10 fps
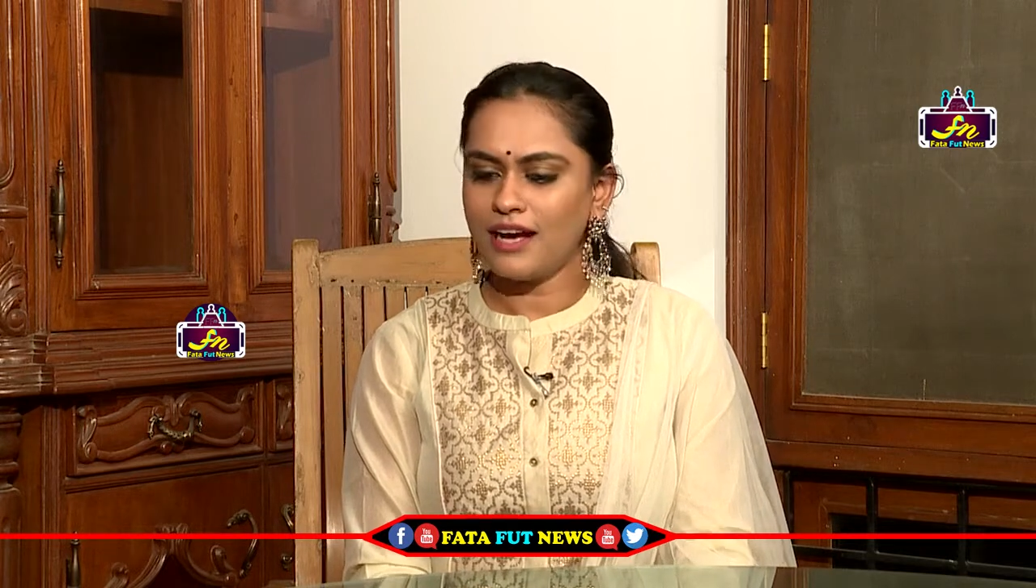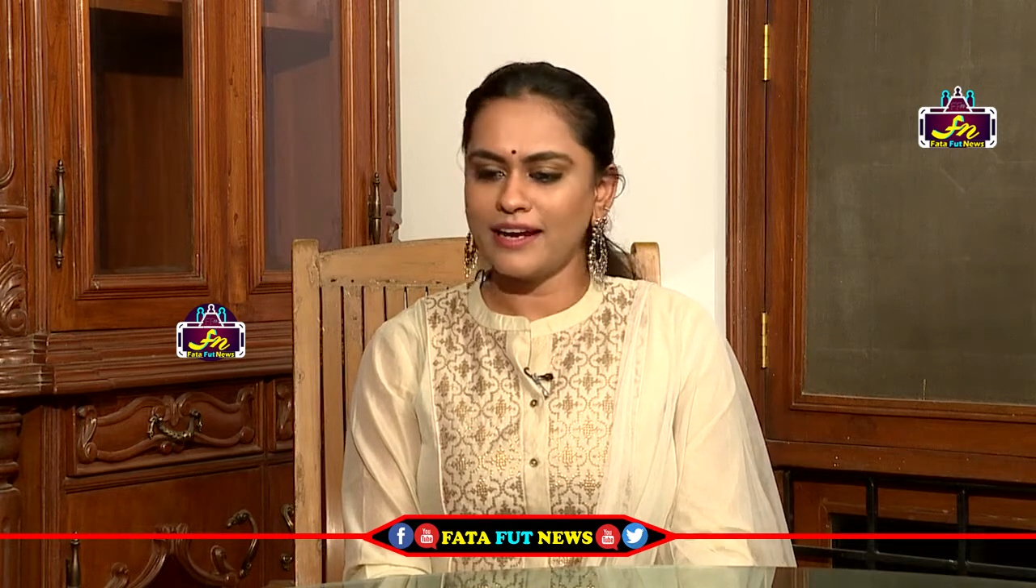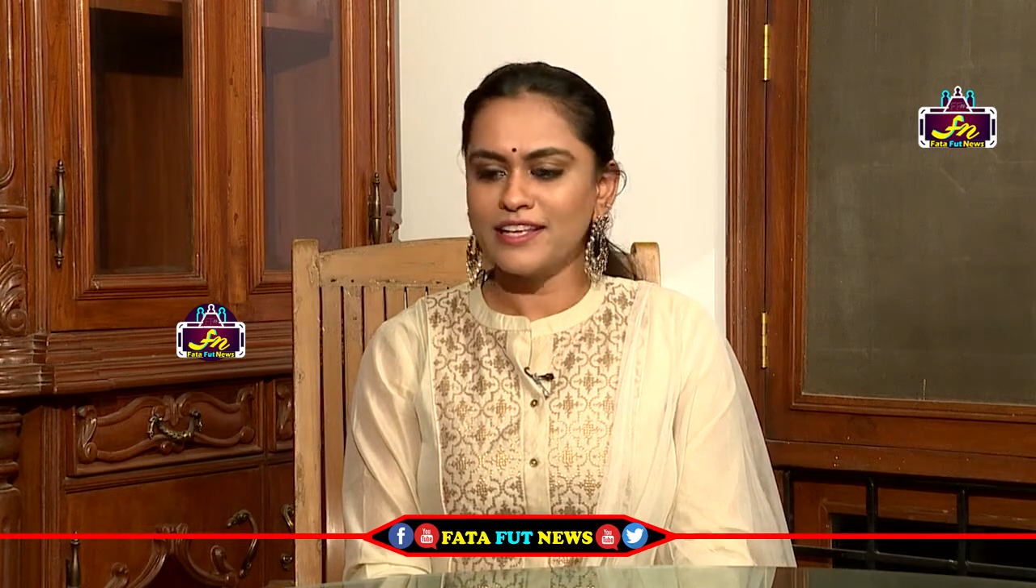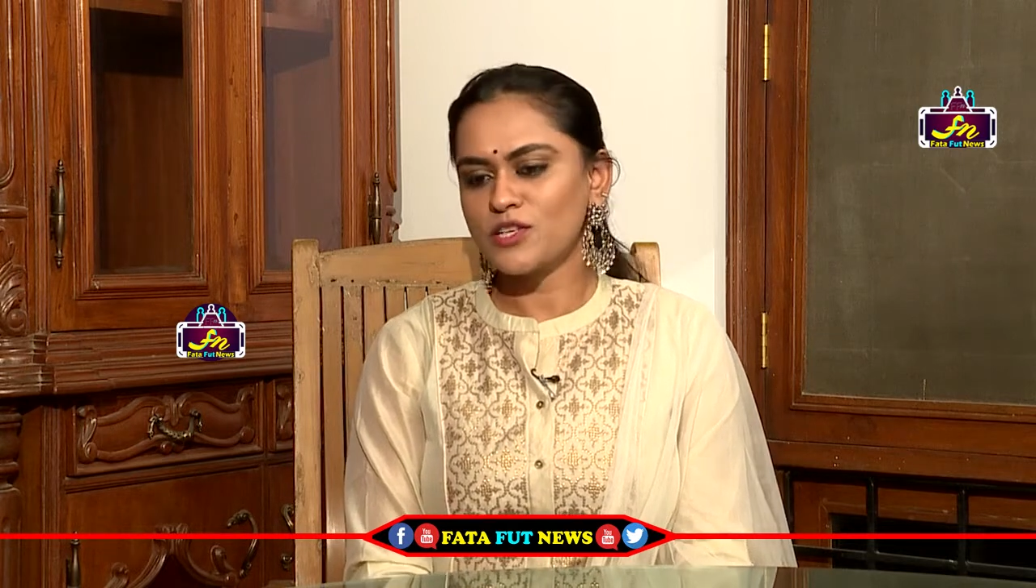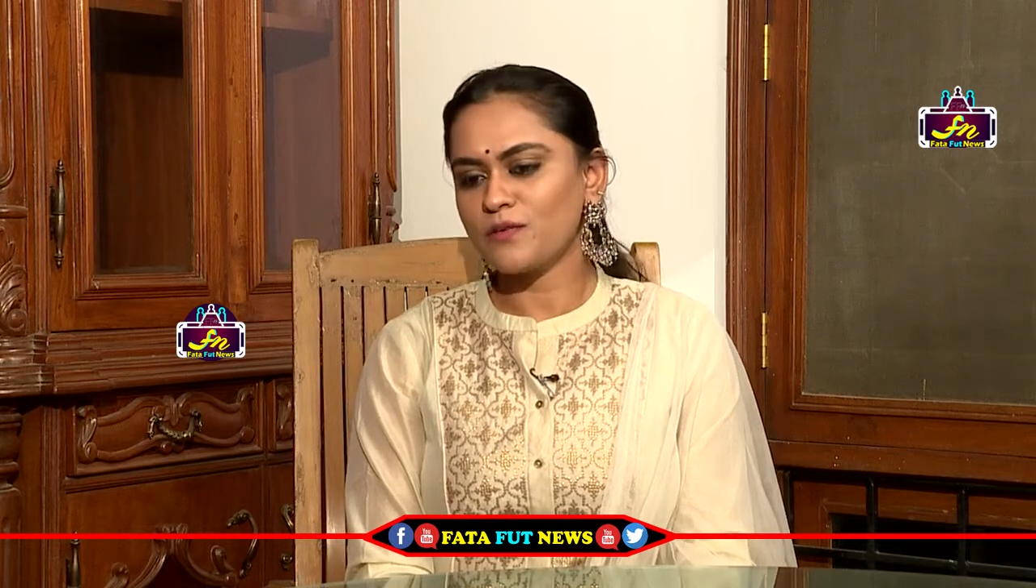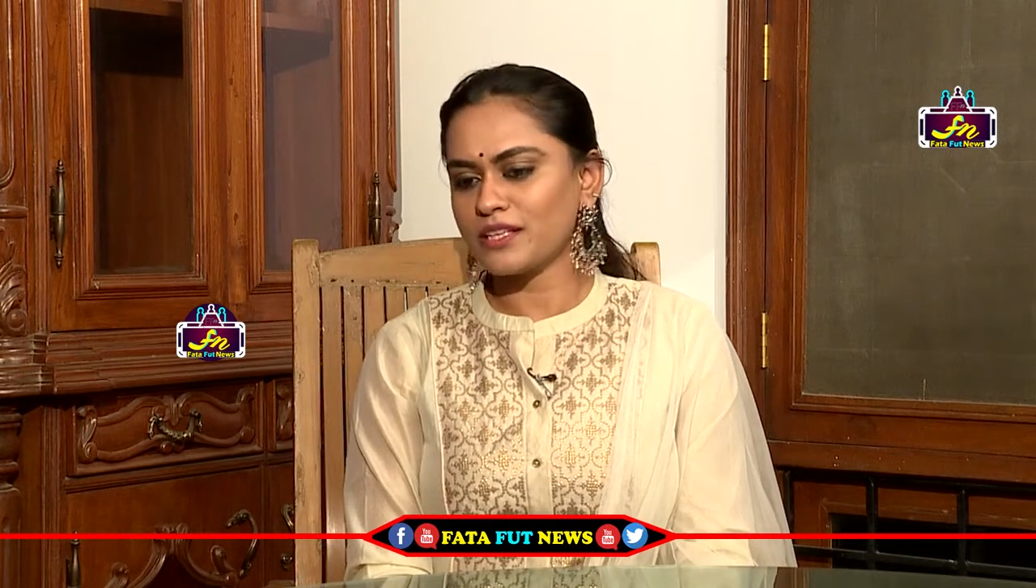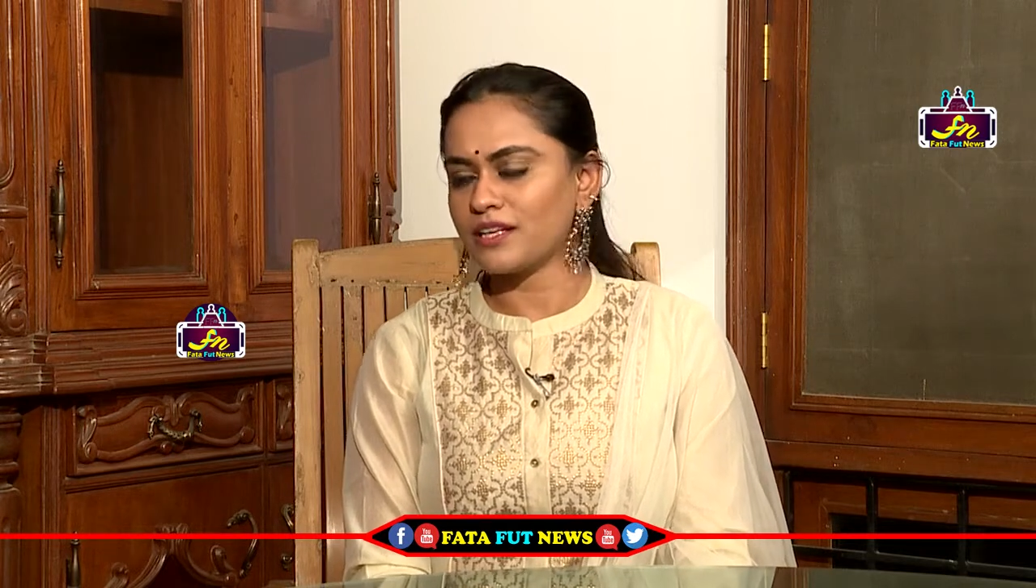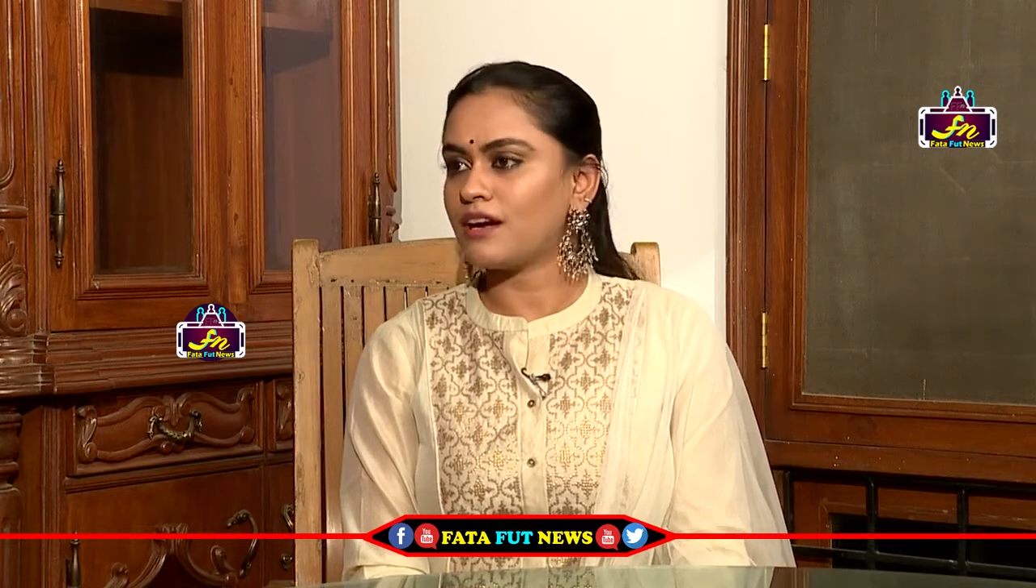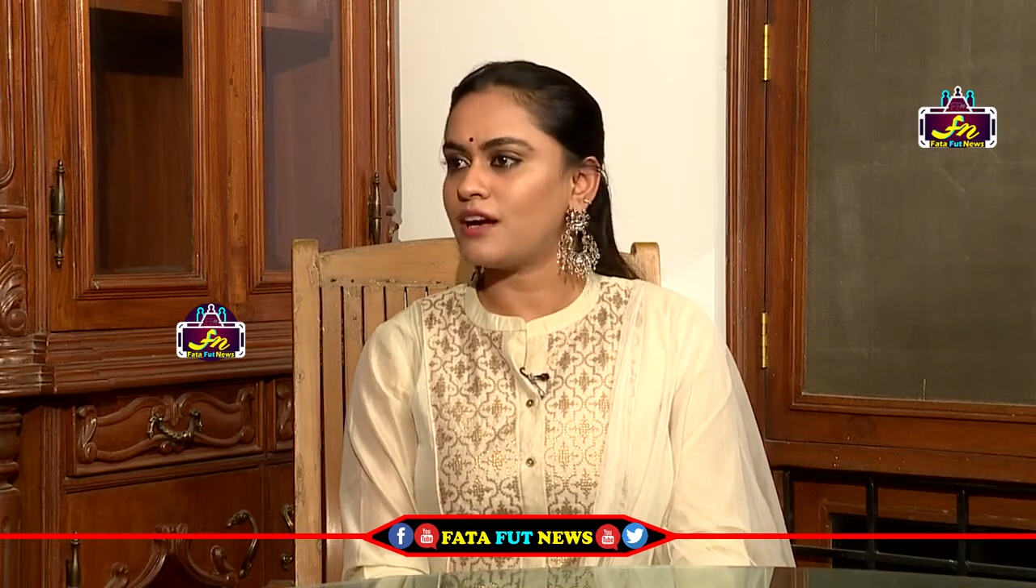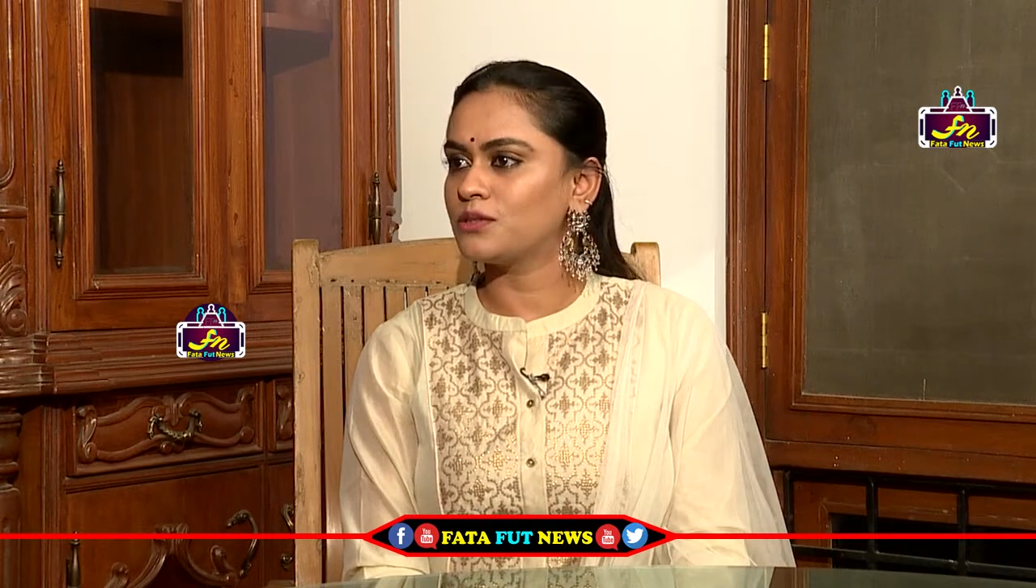అణిచివేత
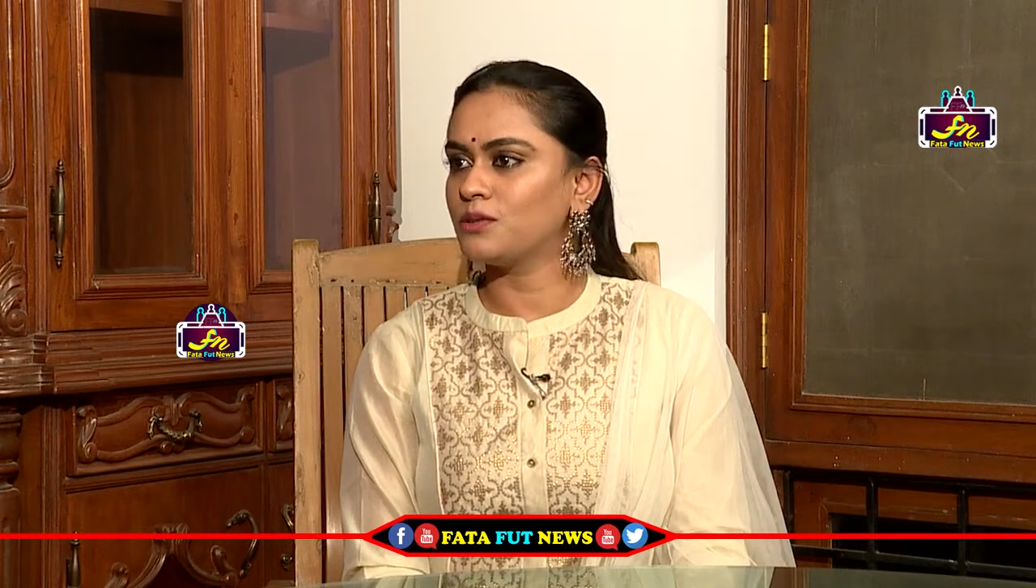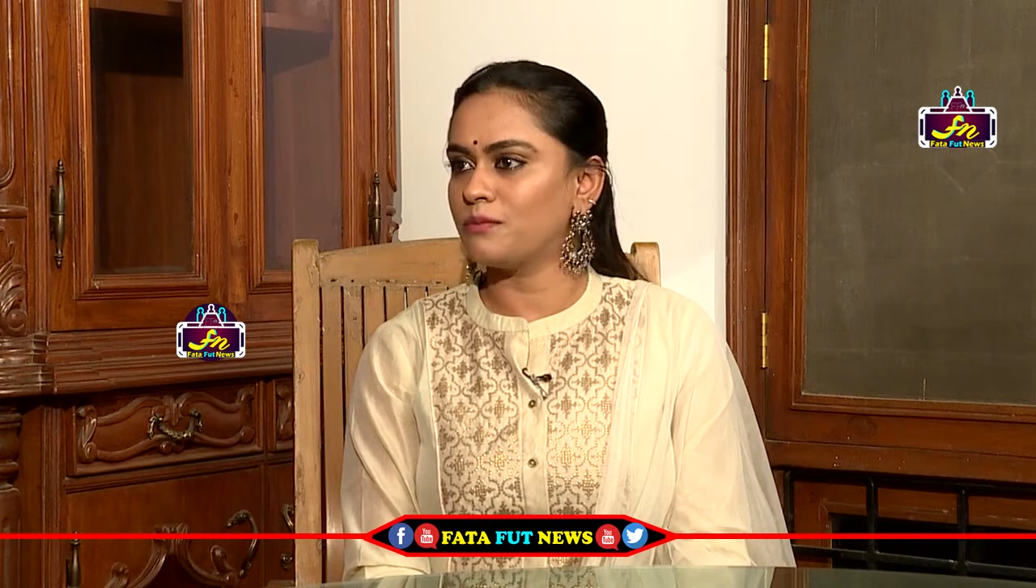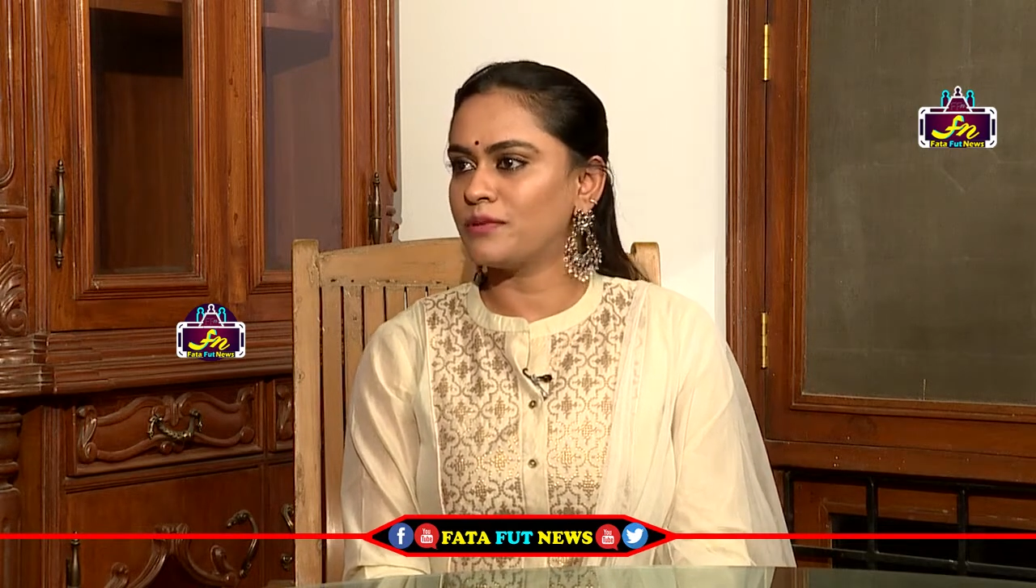కాదు